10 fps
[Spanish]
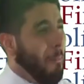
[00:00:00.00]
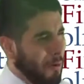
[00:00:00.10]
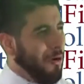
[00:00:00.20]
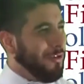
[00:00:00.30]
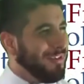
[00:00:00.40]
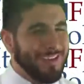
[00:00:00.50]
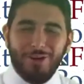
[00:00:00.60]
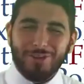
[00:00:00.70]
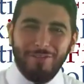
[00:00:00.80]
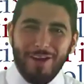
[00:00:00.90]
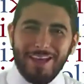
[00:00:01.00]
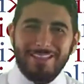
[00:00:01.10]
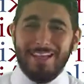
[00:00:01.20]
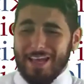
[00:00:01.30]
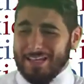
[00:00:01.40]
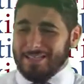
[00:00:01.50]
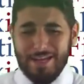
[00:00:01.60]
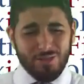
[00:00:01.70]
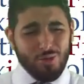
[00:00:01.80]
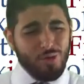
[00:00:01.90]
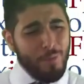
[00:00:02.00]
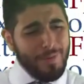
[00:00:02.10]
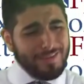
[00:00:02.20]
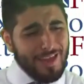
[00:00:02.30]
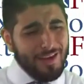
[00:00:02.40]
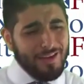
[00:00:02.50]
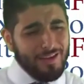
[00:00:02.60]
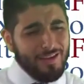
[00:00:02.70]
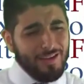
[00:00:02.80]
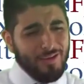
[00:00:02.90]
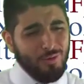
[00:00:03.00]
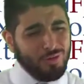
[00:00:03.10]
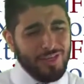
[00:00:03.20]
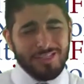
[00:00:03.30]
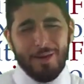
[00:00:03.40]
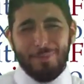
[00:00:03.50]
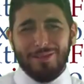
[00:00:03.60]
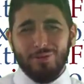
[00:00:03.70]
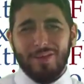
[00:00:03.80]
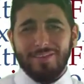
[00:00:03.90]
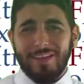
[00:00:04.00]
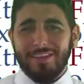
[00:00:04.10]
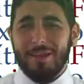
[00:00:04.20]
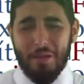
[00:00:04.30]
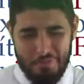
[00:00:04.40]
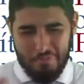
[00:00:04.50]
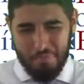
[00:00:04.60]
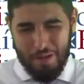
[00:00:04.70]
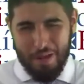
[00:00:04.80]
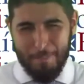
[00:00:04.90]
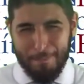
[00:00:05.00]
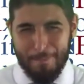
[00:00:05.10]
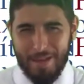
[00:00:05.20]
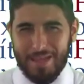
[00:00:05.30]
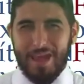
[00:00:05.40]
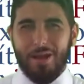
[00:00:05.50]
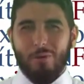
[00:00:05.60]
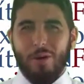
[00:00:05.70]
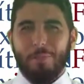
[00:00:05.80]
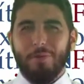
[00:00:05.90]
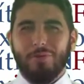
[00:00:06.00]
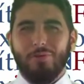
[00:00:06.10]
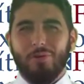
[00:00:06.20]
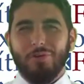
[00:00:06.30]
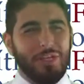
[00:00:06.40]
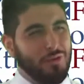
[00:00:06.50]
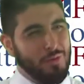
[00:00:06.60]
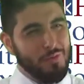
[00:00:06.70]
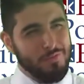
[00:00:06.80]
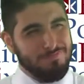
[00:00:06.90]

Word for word: Por no decir otra frase, se les ocurrió pintar, utilizar pintura de aceite para bañar el cuerpo de un gordito y